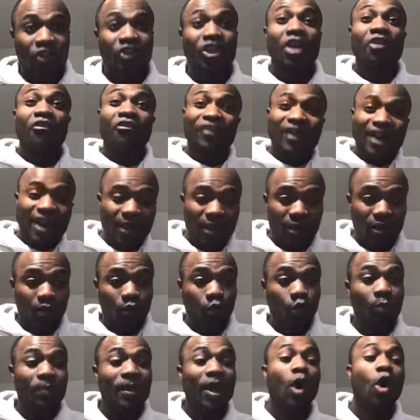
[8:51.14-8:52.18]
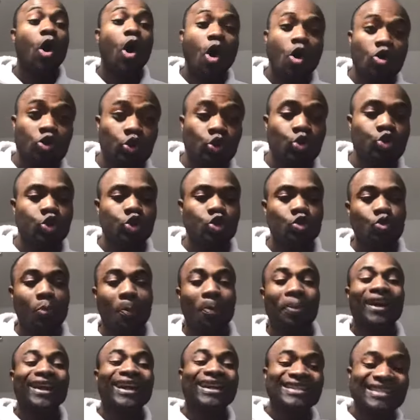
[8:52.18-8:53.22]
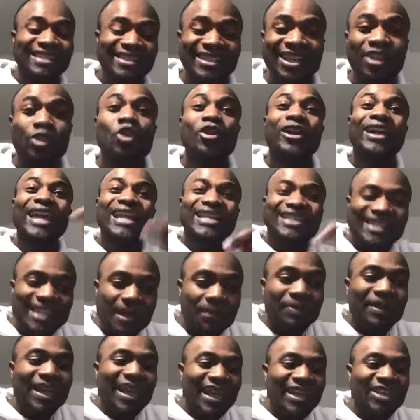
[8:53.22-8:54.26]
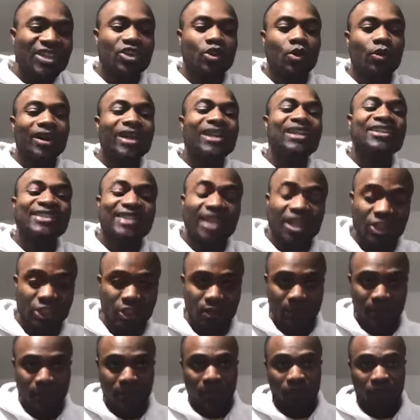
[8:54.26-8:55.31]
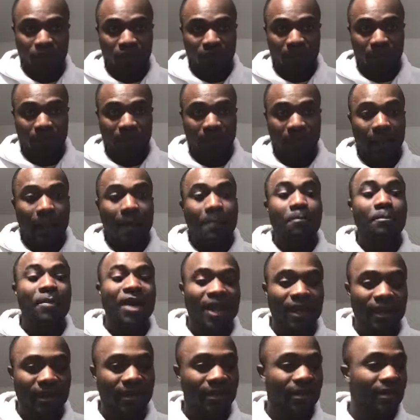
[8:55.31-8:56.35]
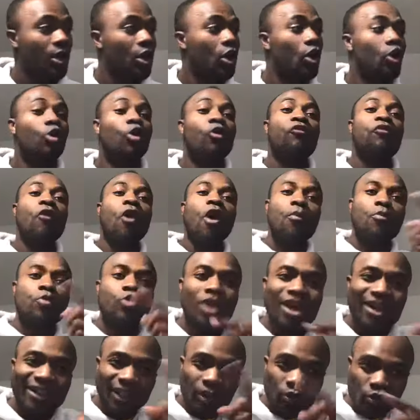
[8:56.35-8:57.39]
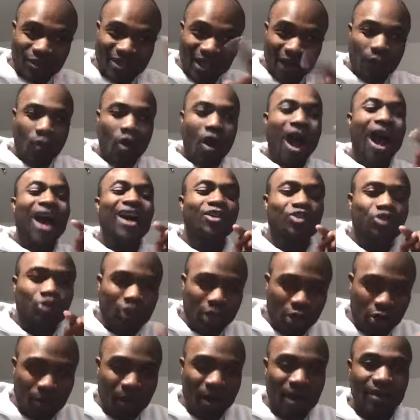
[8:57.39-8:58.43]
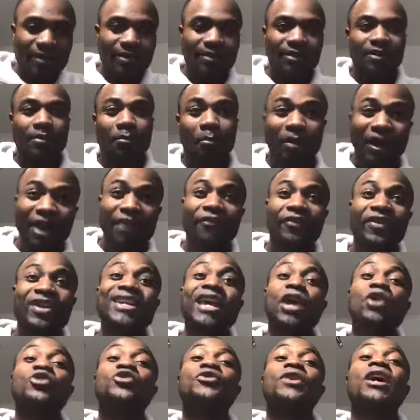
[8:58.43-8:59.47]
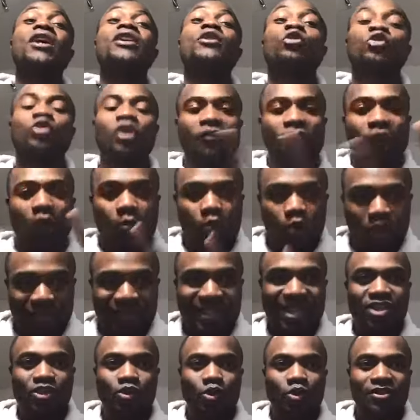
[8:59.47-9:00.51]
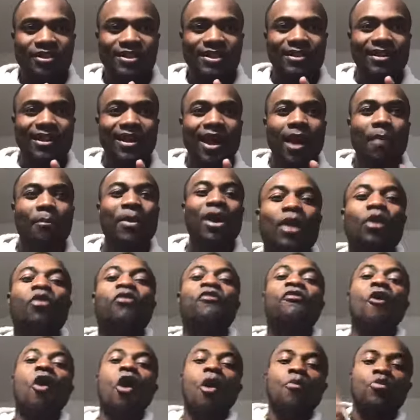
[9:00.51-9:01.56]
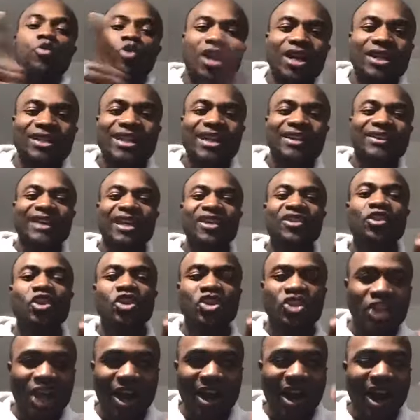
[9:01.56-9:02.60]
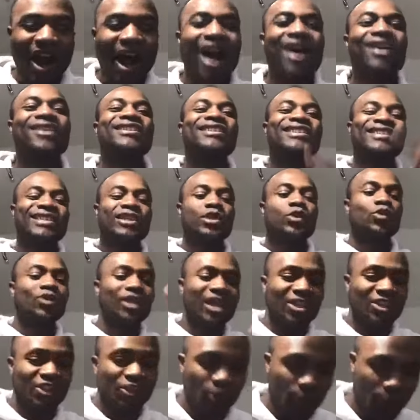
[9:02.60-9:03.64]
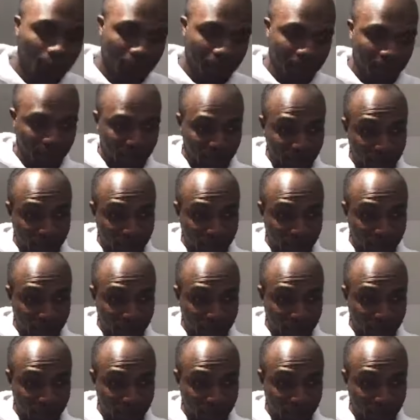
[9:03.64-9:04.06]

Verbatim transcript: devraient ou bien ont toujours précisé de quel type d'élection il s'agit. Mais le formulaire que nous avons actuellement, bref, il y a un autre formulaire qui est sorti, mais le formulaire qui était déjà en circulation